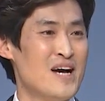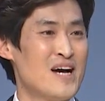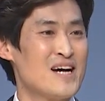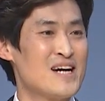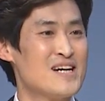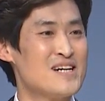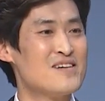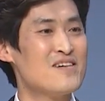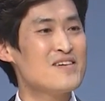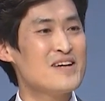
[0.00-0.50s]

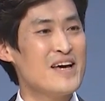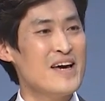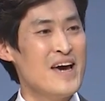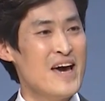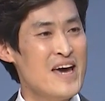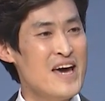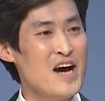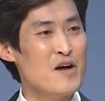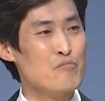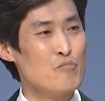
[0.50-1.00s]
그렇게
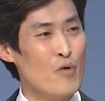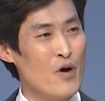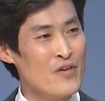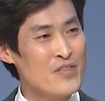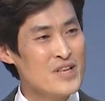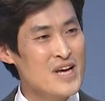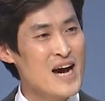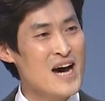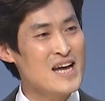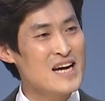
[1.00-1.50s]
해야
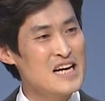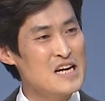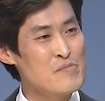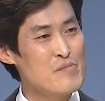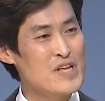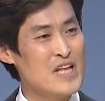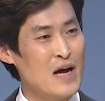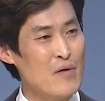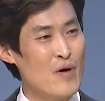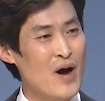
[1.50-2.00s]
뭔가
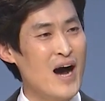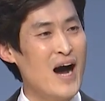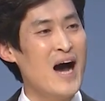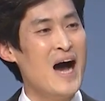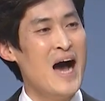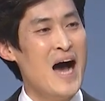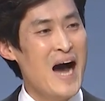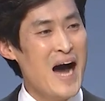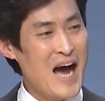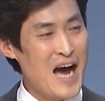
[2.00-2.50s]
하나님이 나와
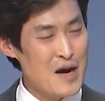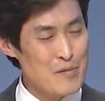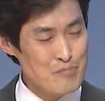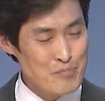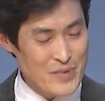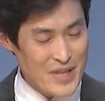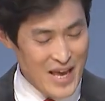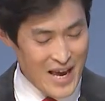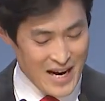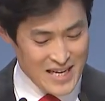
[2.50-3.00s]

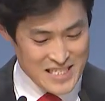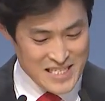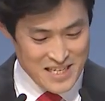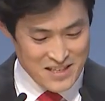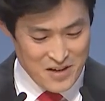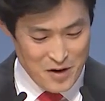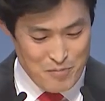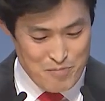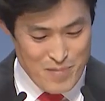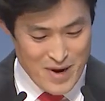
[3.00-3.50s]
함께 하실
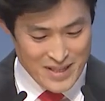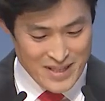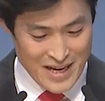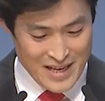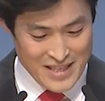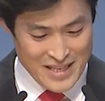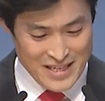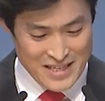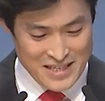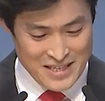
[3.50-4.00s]
것만
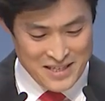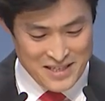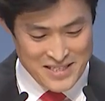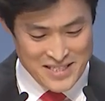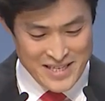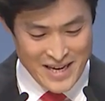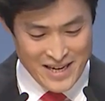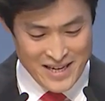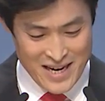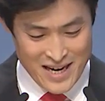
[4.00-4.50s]
같은 그런
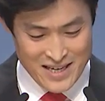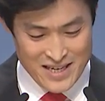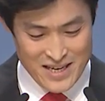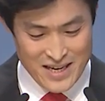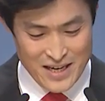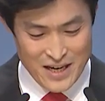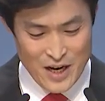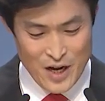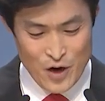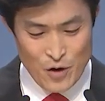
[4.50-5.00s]

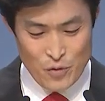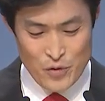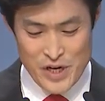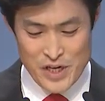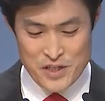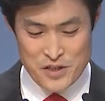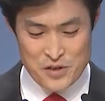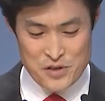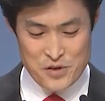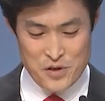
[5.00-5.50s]
생각을 우리
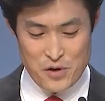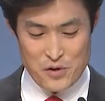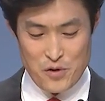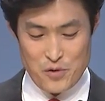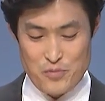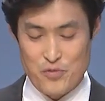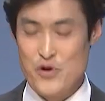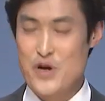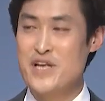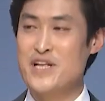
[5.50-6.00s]

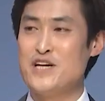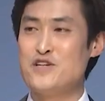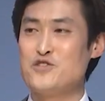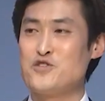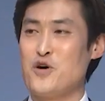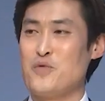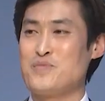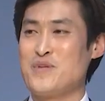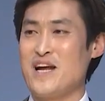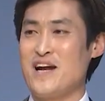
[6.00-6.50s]
스스로도 부인할
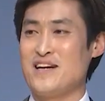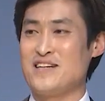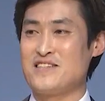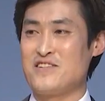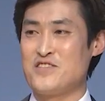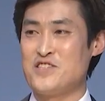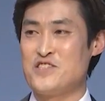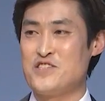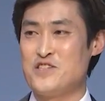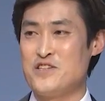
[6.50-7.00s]
수 없다라는
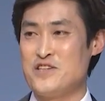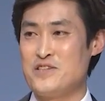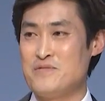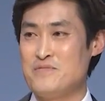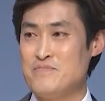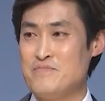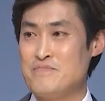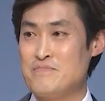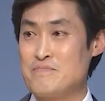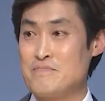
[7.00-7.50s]
것이죠.
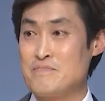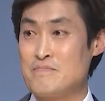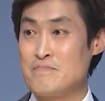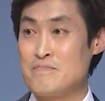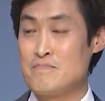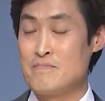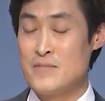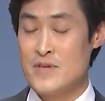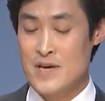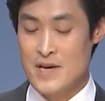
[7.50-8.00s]

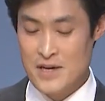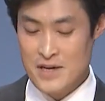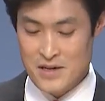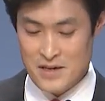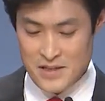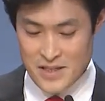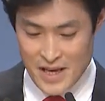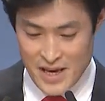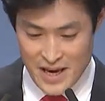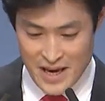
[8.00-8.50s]

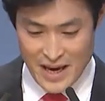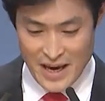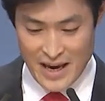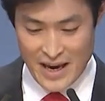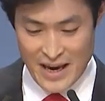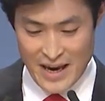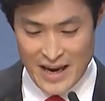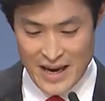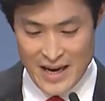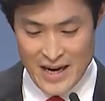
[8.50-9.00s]
그런데
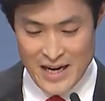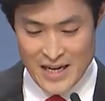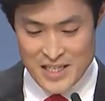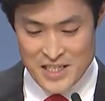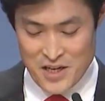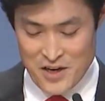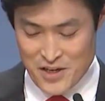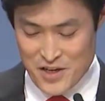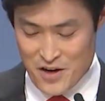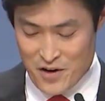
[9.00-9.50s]

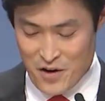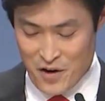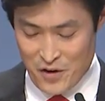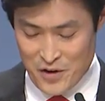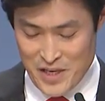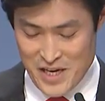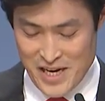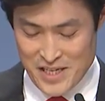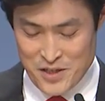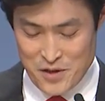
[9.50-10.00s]
성경
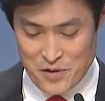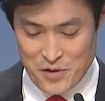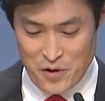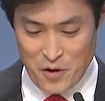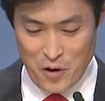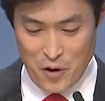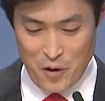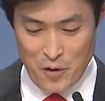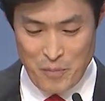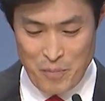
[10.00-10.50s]

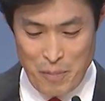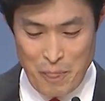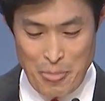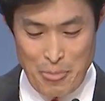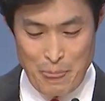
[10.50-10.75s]
어디에서도